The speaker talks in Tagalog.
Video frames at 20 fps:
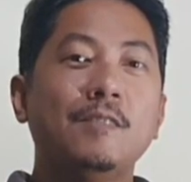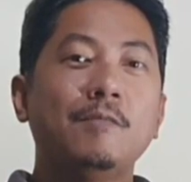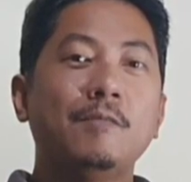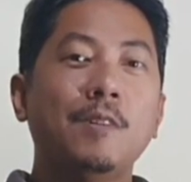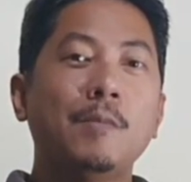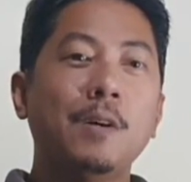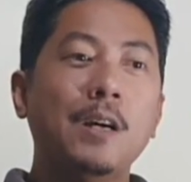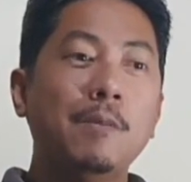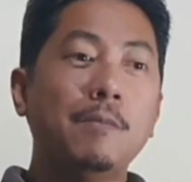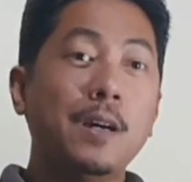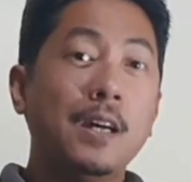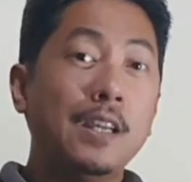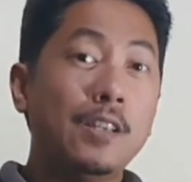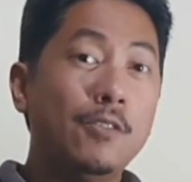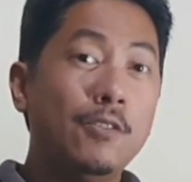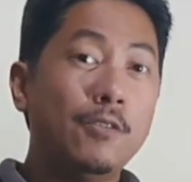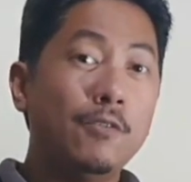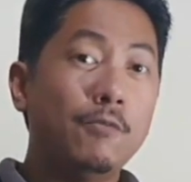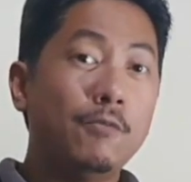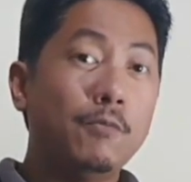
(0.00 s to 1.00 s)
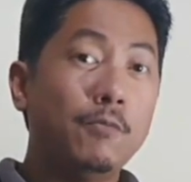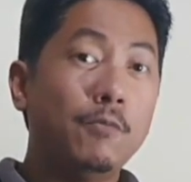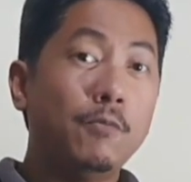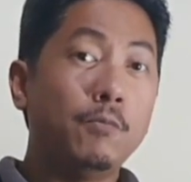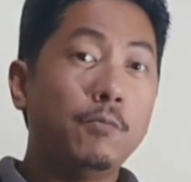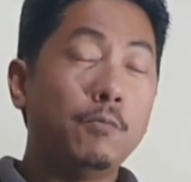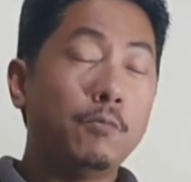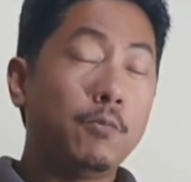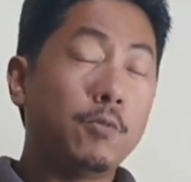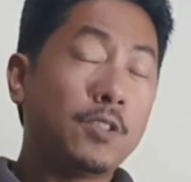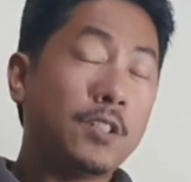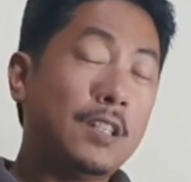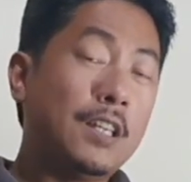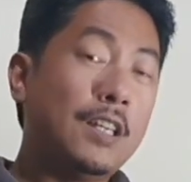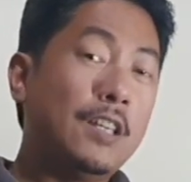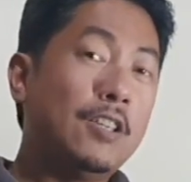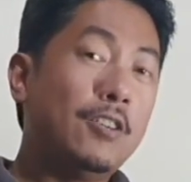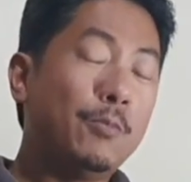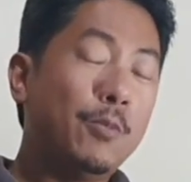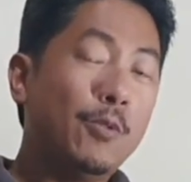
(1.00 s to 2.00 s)
Mababa yung, sa
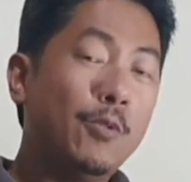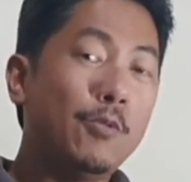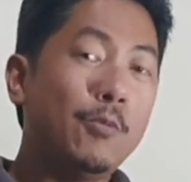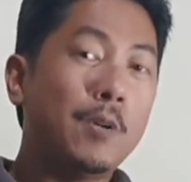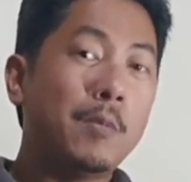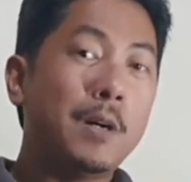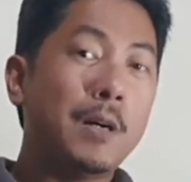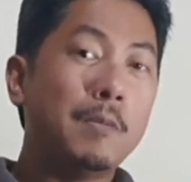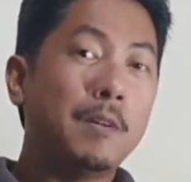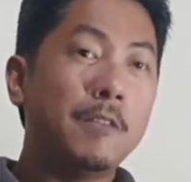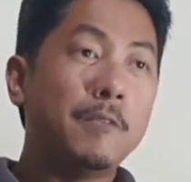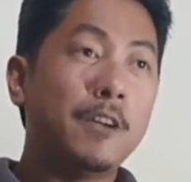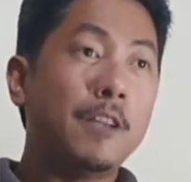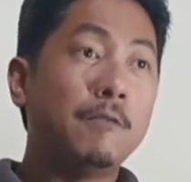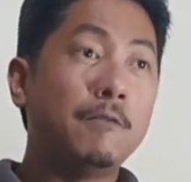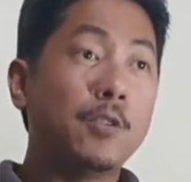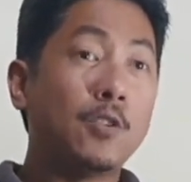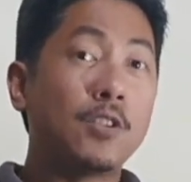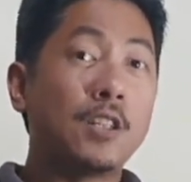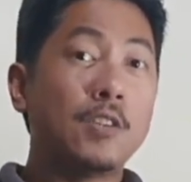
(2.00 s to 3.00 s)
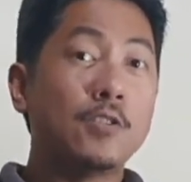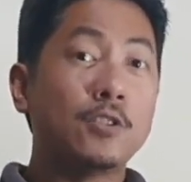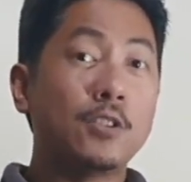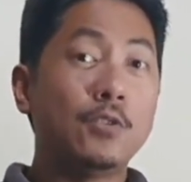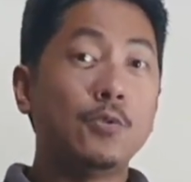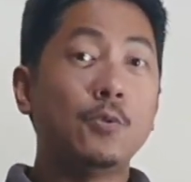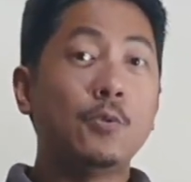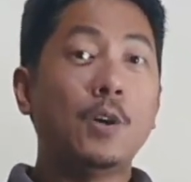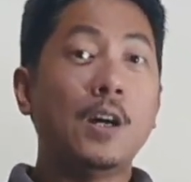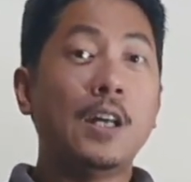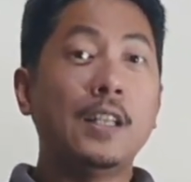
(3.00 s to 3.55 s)
tingin niyo po, kung mababa pa yung 4,200